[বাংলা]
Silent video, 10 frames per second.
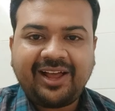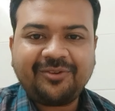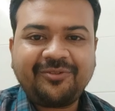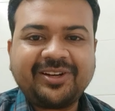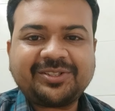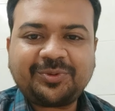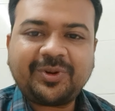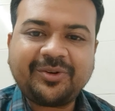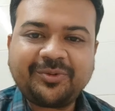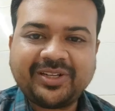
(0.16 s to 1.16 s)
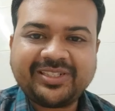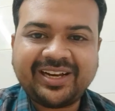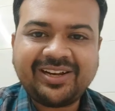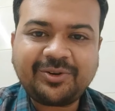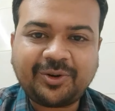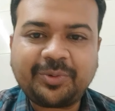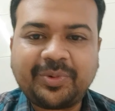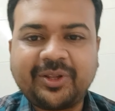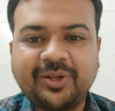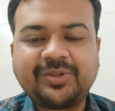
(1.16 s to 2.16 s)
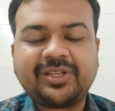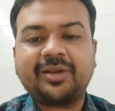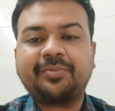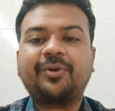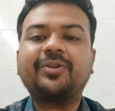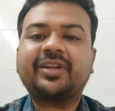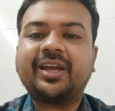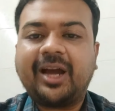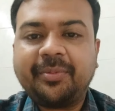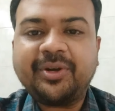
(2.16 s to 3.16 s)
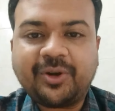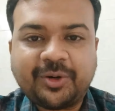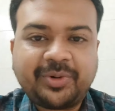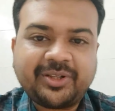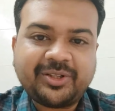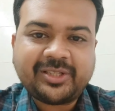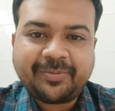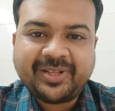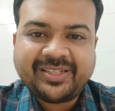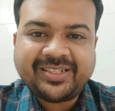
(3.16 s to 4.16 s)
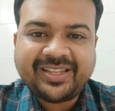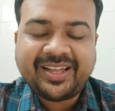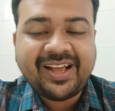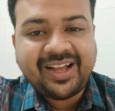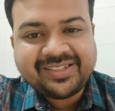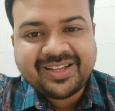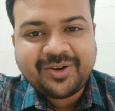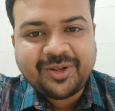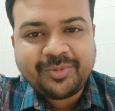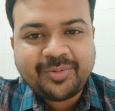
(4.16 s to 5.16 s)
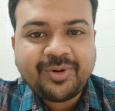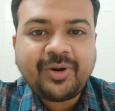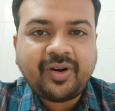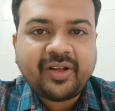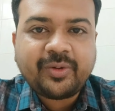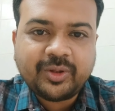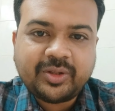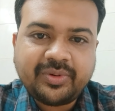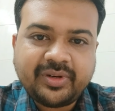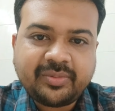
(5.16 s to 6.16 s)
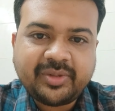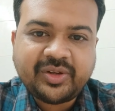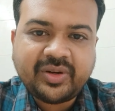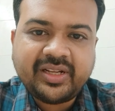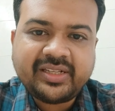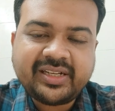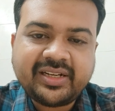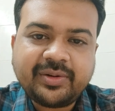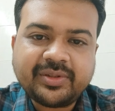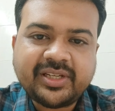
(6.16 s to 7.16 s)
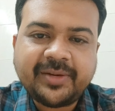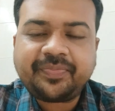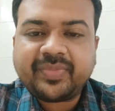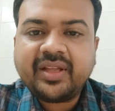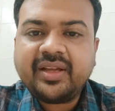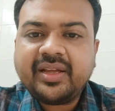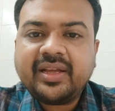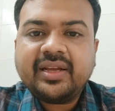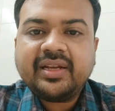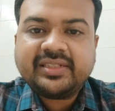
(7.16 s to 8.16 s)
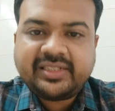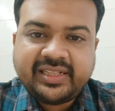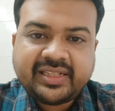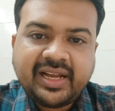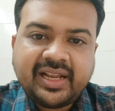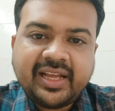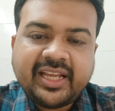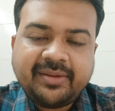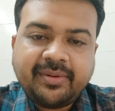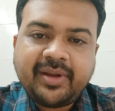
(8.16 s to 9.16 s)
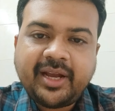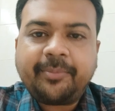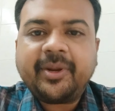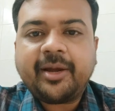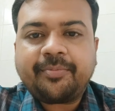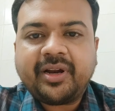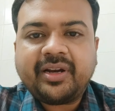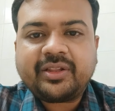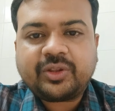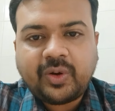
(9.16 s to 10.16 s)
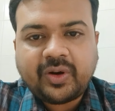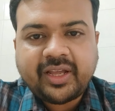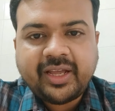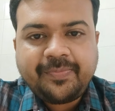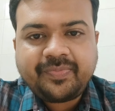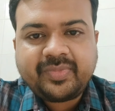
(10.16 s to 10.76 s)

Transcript: হ্যালো ভিউয়ার্স ওয়েলকাম টু চ্যানেল ডক্টর পাট টিভি চ্যানেল পক্ষ থেকে আমি ডক্টর পাট দর্শ আপনাদের সাথে আজকে কথা বলবো অনেক গুরুত্বপূর্ণ একটি বিষয় নিয়ে সেটি হচ্ছে শীতকালে কিভাবে আপনি আপনার ত্বককে